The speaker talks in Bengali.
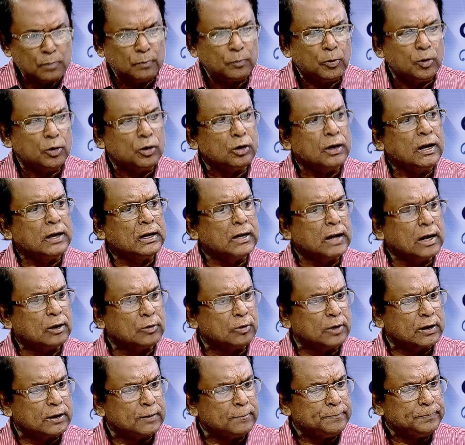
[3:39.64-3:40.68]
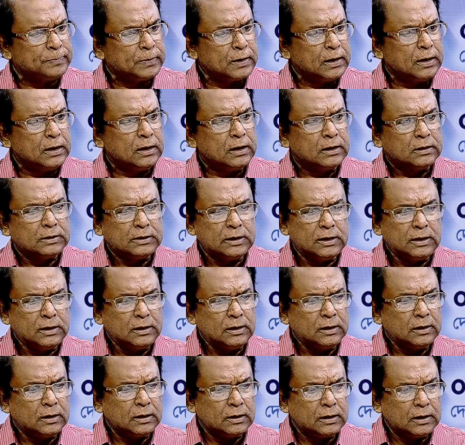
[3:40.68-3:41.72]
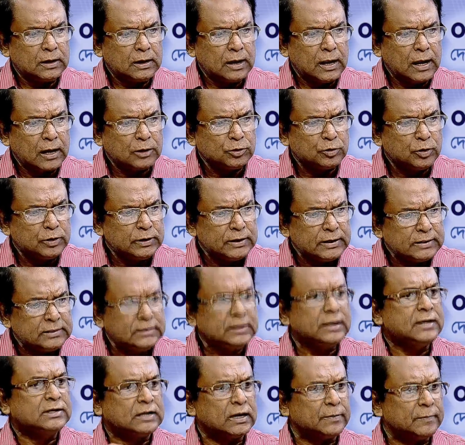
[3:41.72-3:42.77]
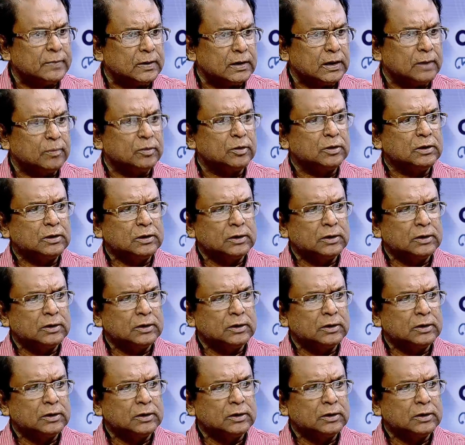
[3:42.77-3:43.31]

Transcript: পরকে না করে তিনি একজন নেত্রী হিসাবে এবং